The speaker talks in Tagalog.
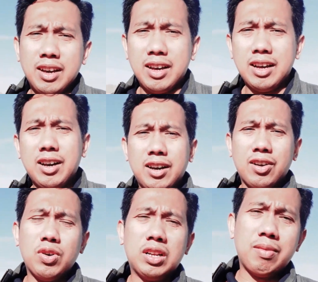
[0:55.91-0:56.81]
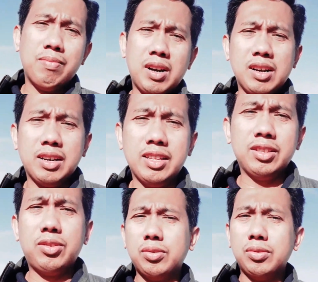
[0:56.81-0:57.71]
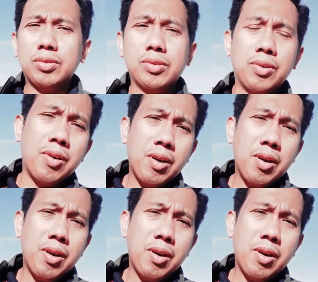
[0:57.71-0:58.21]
Uh, welcome back again to